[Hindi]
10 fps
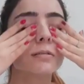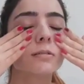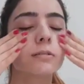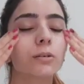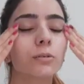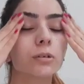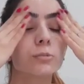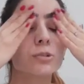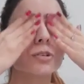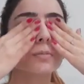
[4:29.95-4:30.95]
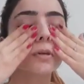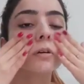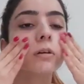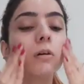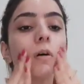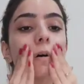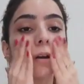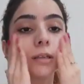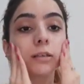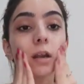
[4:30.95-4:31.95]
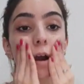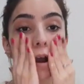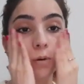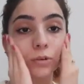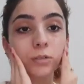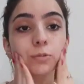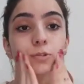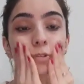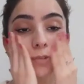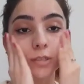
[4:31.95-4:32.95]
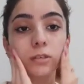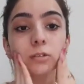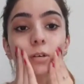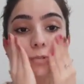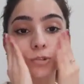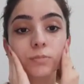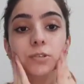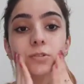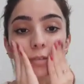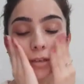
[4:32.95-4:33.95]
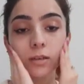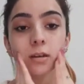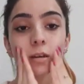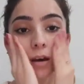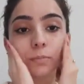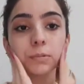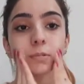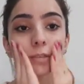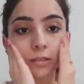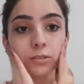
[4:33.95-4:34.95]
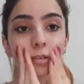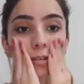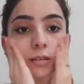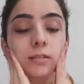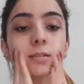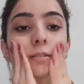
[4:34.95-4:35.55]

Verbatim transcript: सर्कुलर मोशन में और इधर आउटर मोशन में सर्कुलर मोशन में जो आपने मसाज करना है